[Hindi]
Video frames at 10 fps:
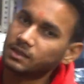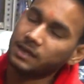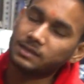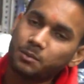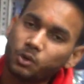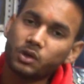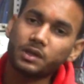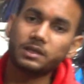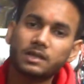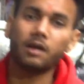साइज के
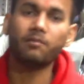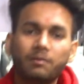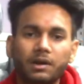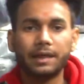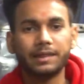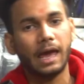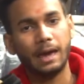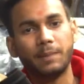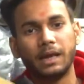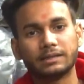अंदर सर अवेलेबल रहता है
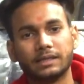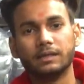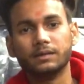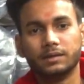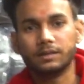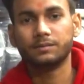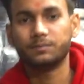एम एल एक्सएल एम